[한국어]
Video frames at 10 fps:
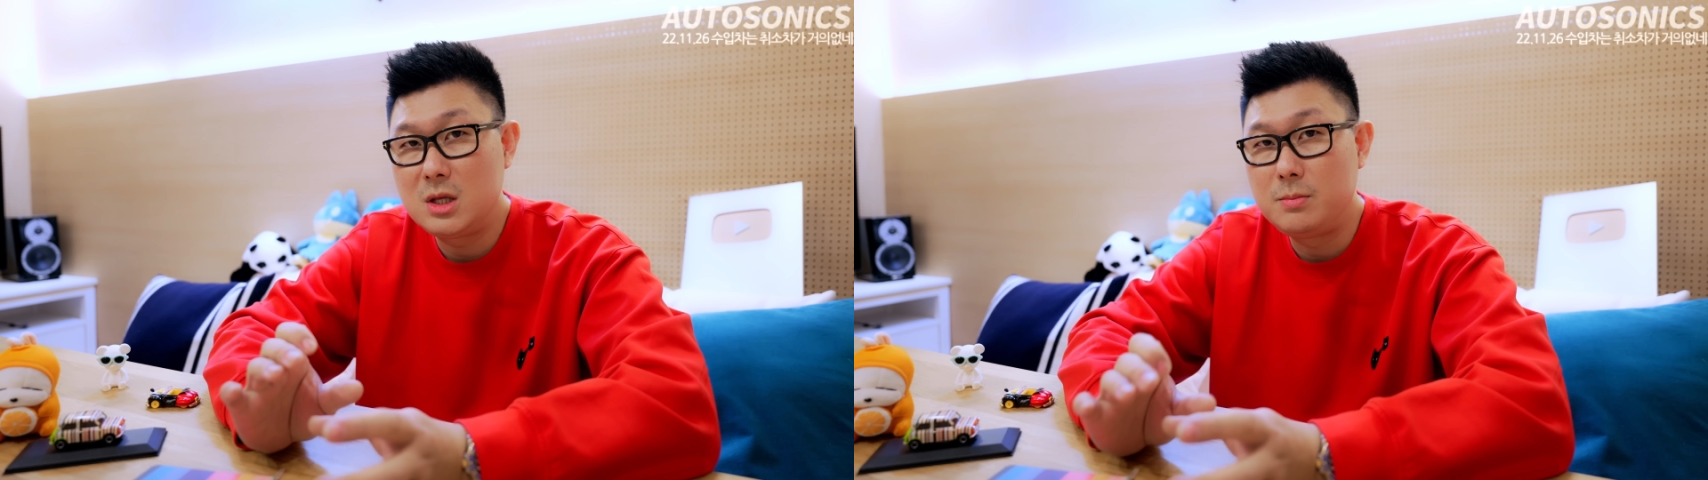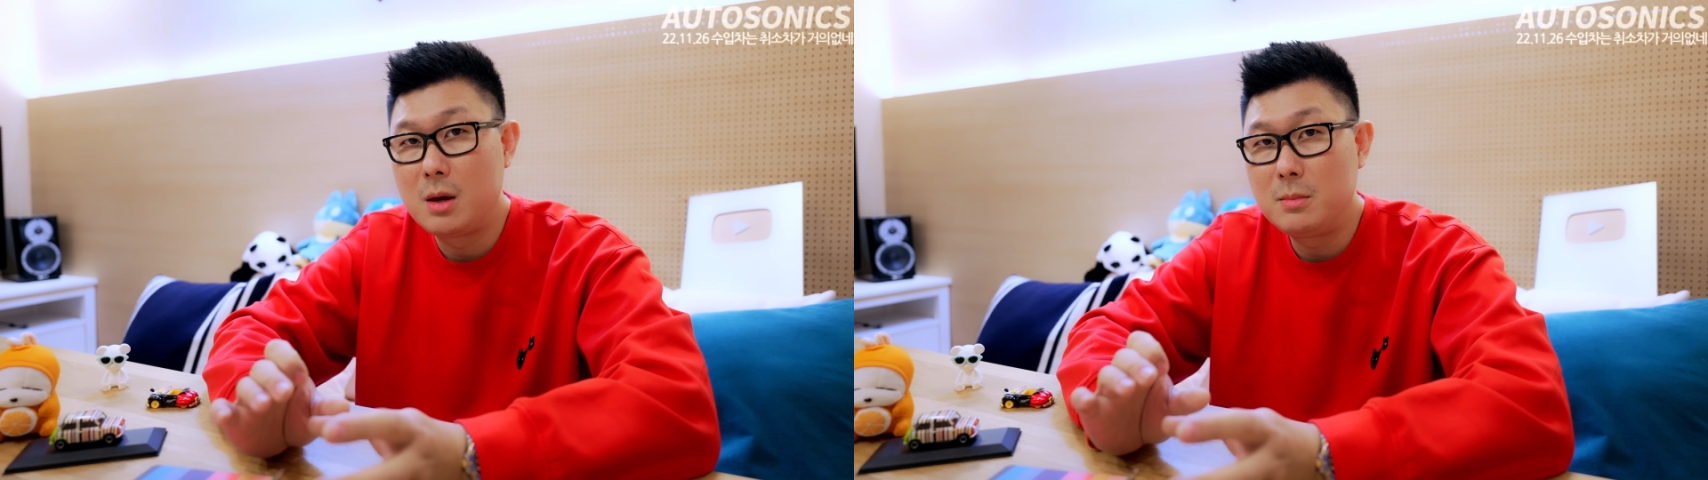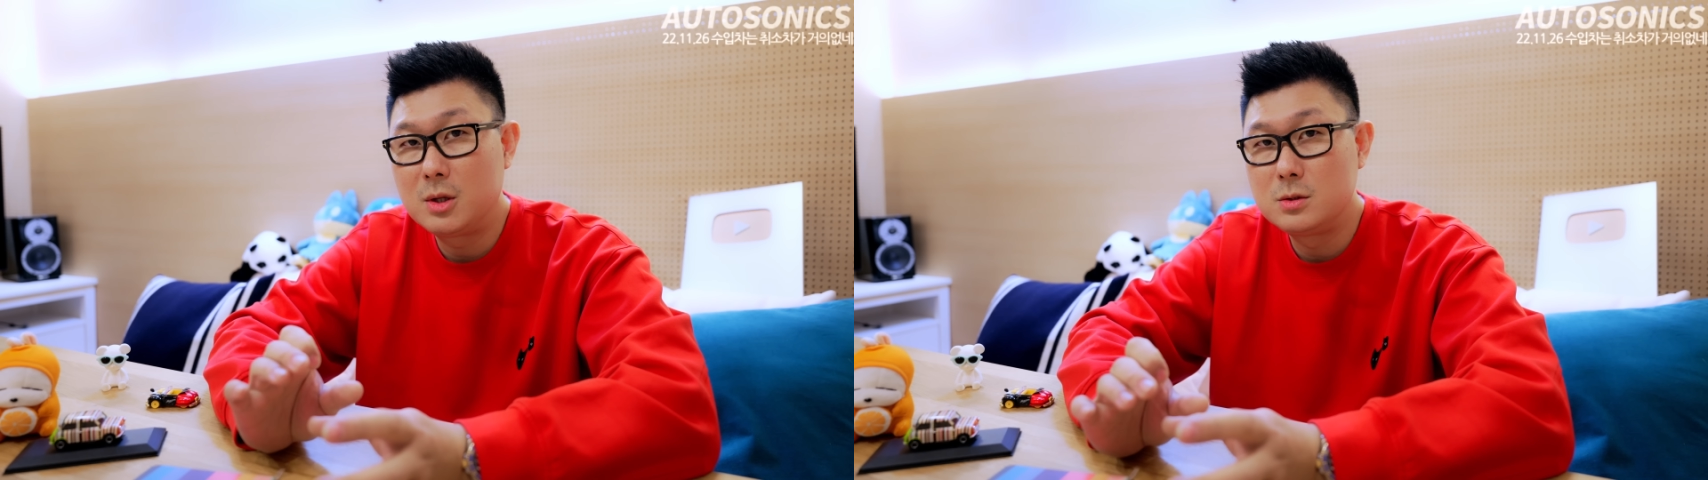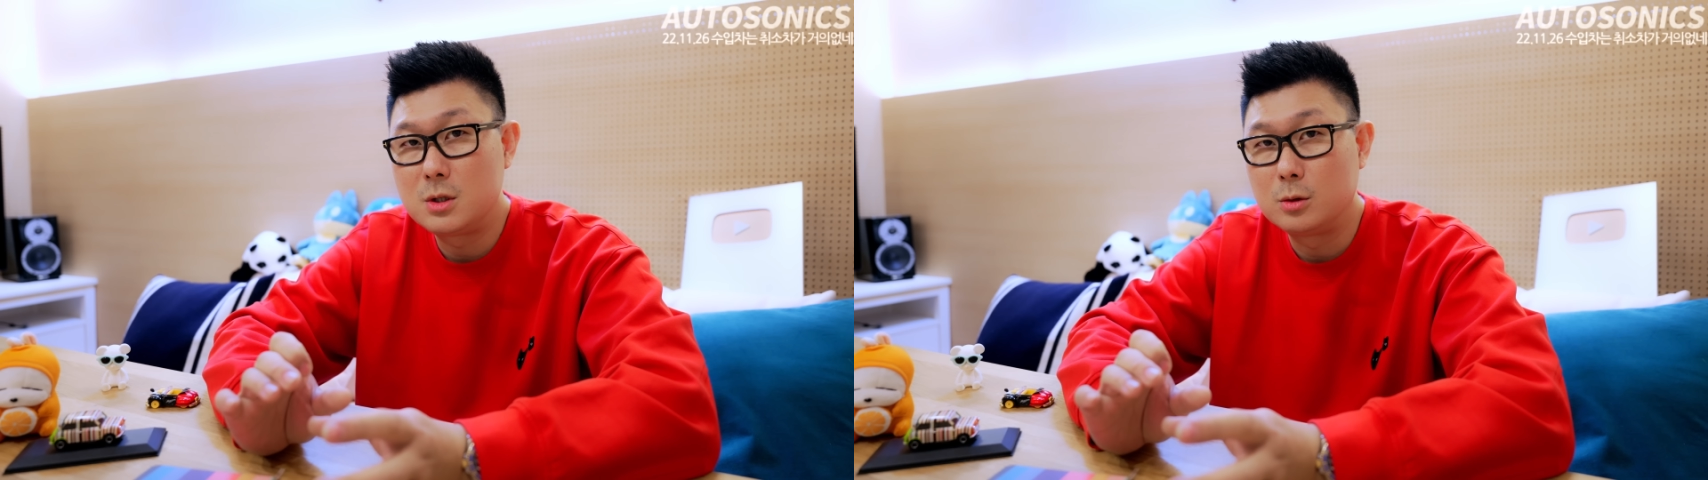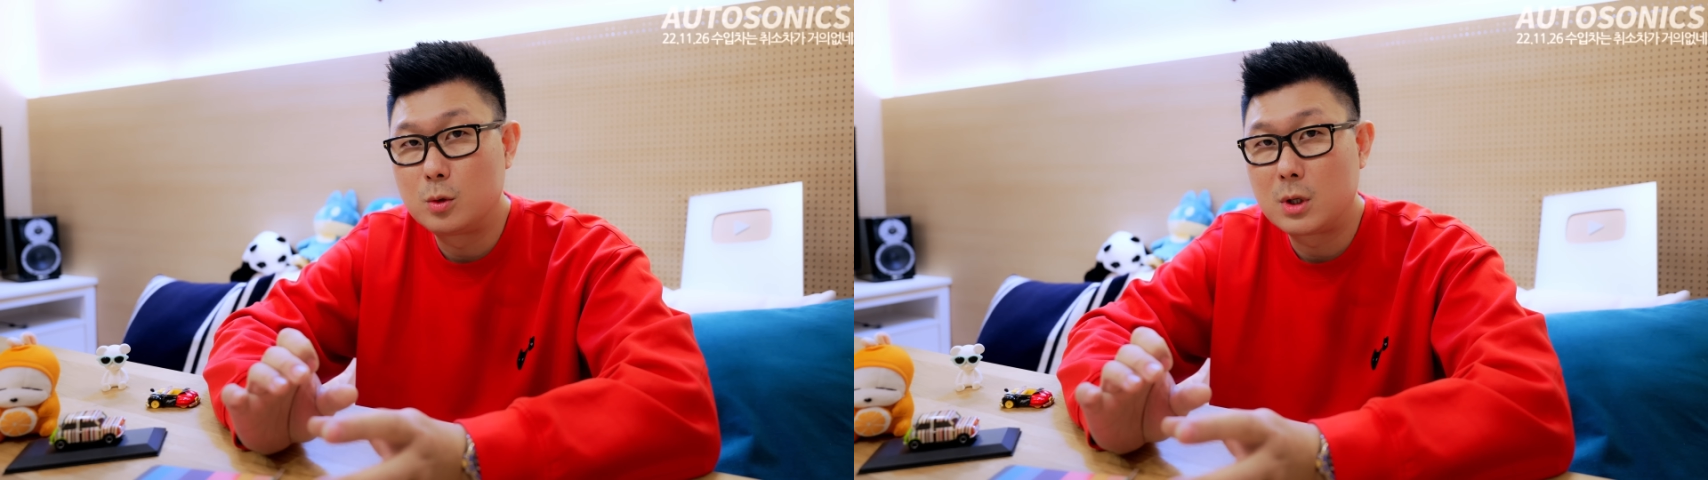200만 원
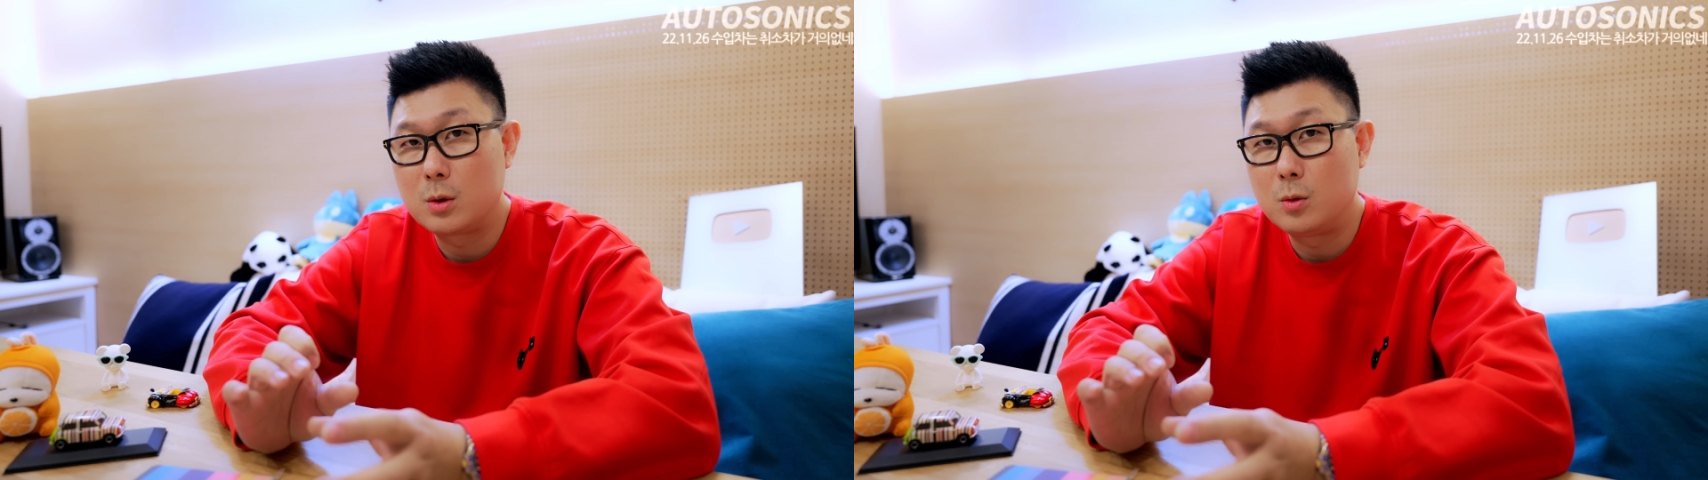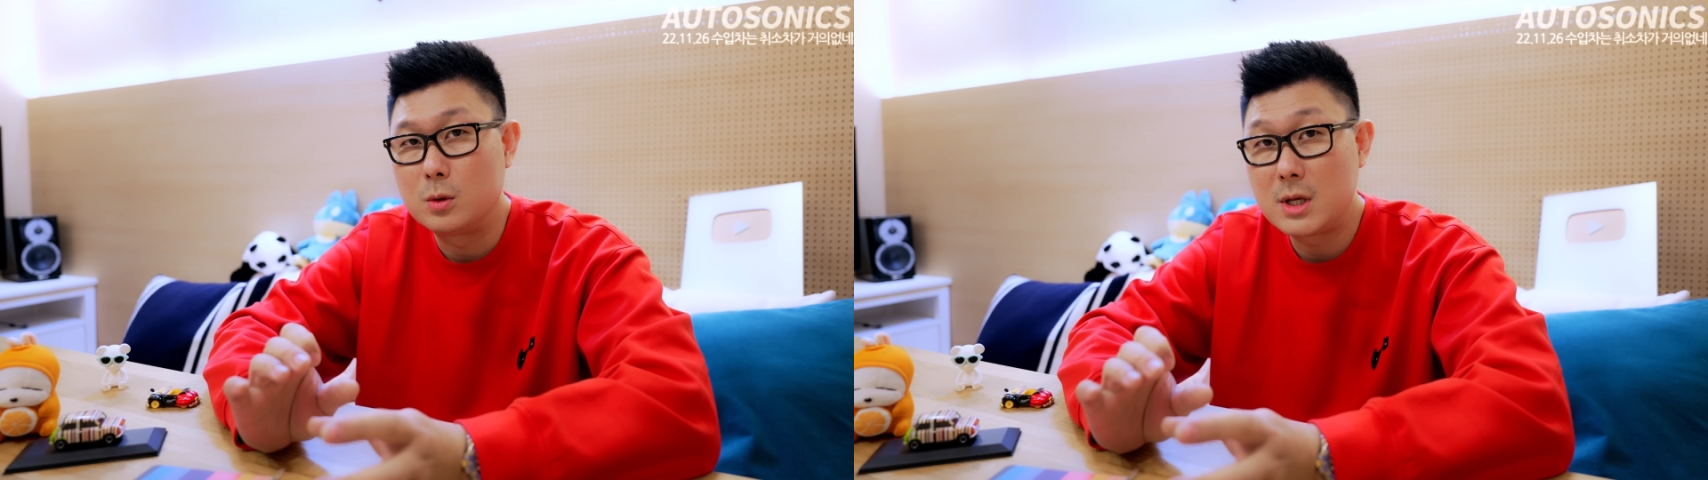정도라고